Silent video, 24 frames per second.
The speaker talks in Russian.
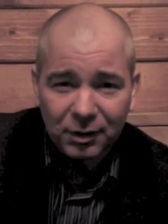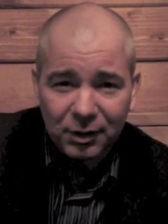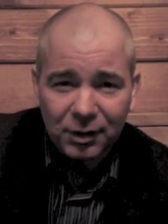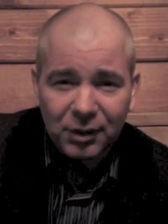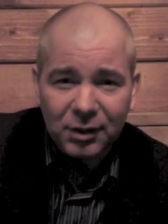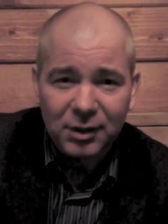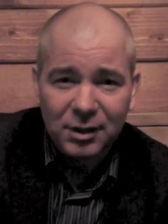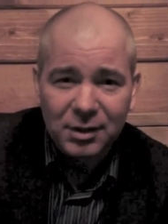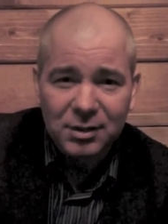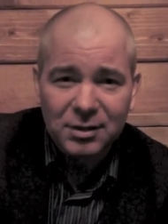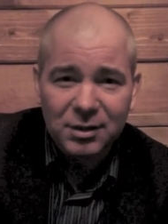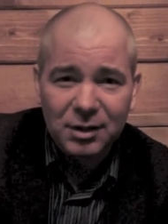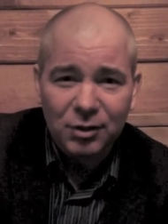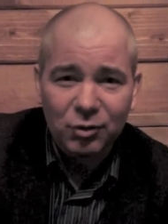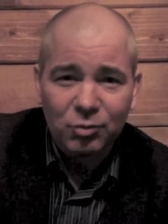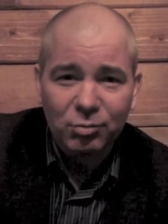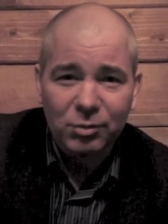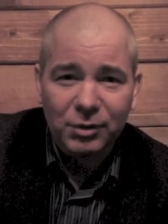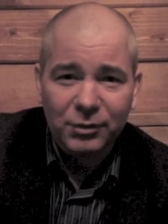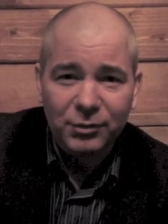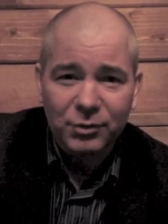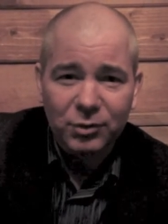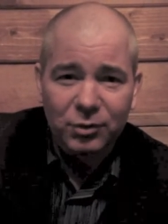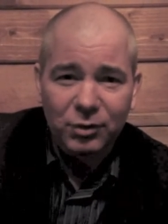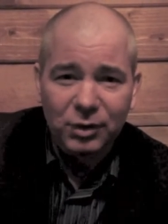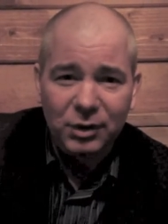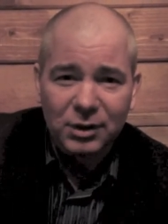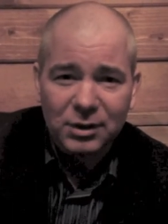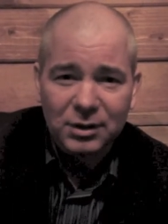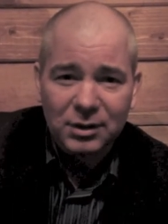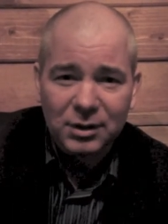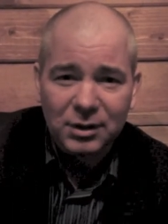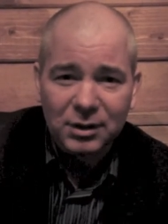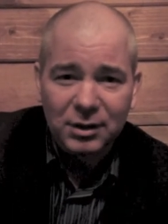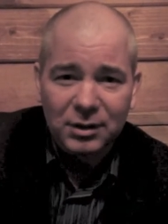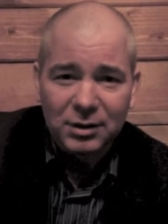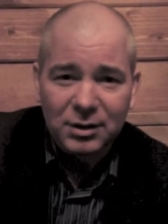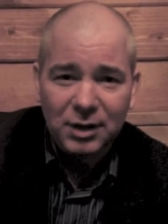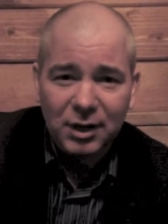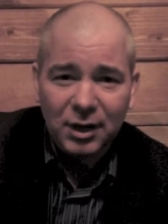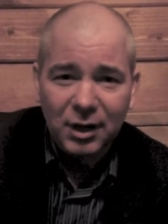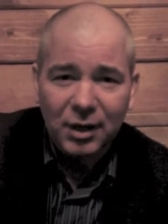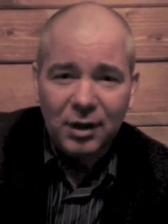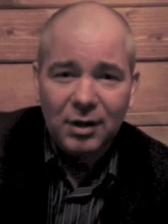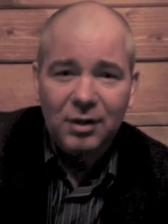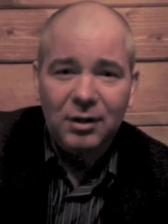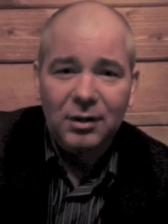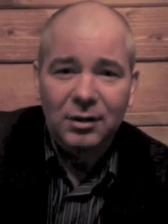и есть задумка все-таки сделать
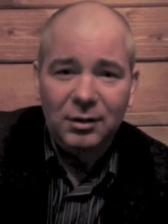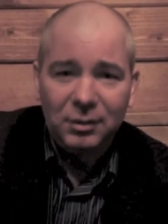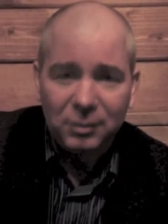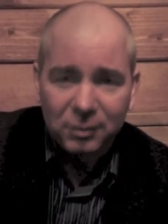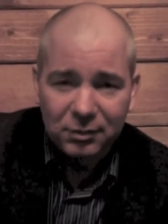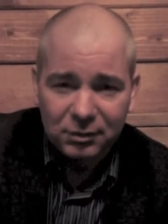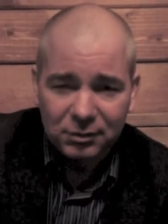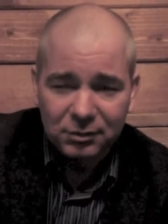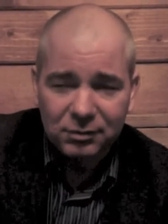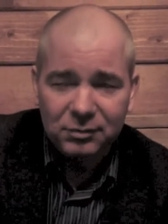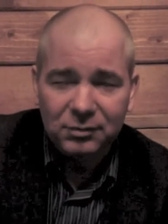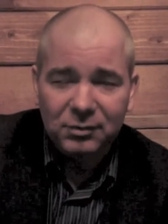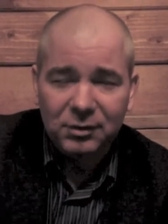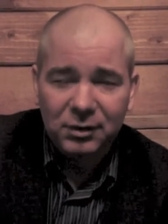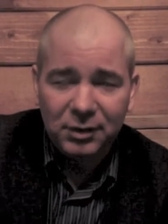э,